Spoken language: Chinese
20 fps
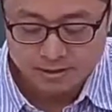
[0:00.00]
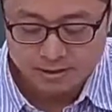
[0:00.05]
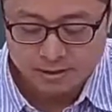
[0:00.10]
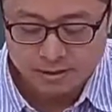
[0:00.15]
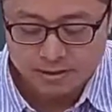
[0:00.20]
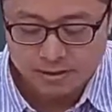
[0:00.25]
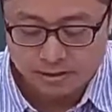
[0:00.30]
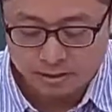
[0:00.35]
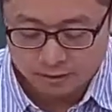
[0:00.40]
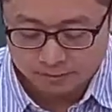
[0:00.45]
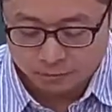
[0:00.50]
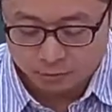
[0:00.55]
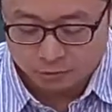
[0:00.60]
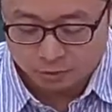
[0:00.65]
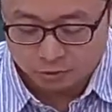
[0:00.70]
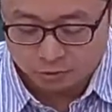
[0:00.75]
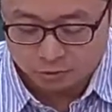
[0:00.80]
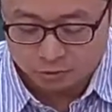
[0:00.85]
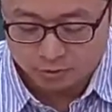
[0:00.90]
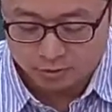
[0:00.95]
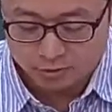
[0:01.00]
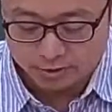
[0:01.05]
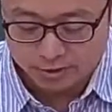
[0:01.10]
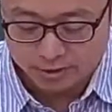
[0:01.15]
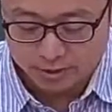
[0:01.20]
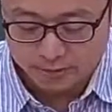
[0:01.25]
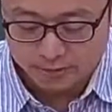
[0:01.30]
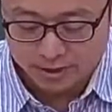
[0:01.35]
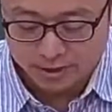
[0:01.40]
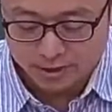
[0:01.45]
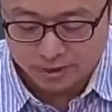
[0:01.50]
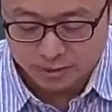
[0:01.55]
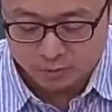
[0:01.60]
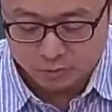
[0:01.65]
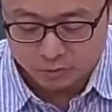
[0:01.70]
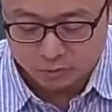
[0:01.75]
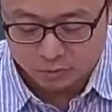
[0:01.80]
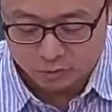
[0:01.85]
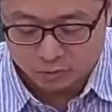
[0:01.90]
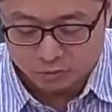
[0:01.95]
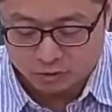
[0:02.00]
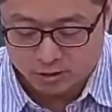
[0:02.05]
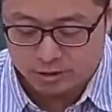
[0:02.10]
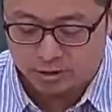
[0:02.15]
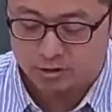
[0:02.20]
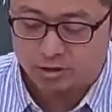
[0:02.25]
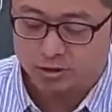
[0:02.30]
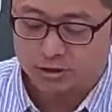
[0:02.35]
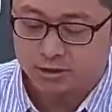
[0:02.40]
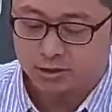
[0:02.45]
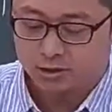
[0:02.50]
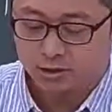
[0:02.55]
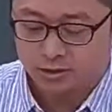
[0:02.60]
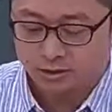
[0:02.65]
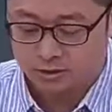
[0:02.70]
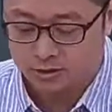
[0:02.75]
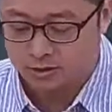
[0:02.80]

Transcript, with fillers: 再来二补数，你要把一补数一